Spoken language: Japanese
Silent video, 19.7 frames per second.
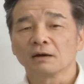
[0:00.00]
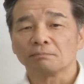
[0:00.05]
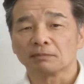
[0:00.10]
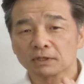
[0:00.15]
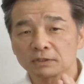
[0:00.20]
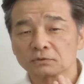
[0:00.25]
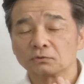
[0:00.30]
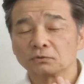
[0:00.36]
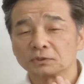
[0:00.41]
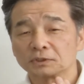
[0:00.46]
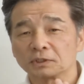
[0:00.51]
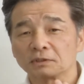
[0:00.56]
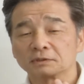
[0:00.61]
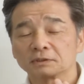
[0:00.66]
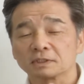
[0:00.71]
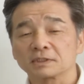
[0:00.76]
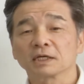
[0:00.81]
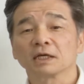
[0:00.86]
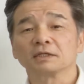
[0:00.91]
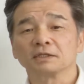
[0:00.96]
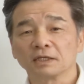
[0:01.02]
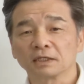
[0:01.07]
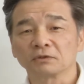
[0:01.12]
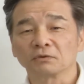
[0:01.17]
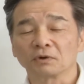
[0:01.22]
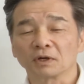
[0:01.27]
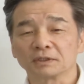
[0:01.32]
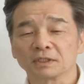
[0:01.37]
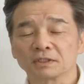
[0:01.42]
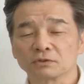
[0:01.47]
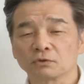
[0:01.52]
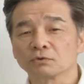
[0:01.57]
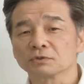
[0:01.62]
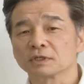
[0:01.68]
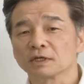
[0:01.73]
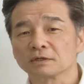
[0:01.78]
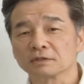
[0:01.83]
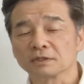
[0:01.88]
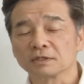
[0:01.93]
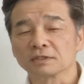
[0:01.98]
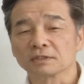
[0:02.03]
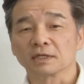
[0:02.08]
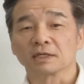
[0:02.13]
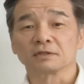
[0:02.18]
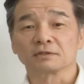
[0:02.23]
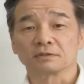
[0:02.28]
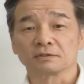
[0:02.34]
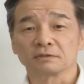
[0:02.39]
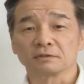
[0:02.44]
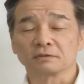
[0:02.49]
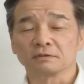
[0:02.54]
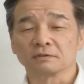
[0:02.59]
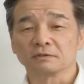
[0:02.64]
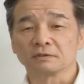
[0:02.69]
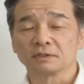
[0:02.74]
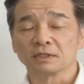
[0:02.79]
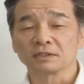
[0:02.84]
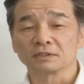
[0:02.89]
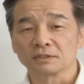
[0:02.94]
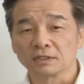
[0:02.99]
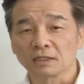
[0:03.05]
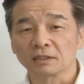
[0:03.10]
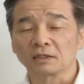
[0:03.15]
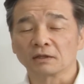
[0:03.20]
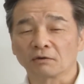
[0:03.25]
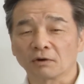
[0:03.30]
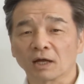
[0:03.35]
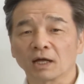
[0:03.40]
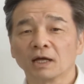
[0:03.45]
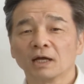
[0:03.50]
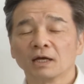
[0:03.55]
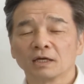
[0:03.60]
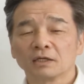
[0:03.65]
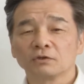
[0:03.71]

マスクをしてくださいねとかでソーシャルディスタンスですねとか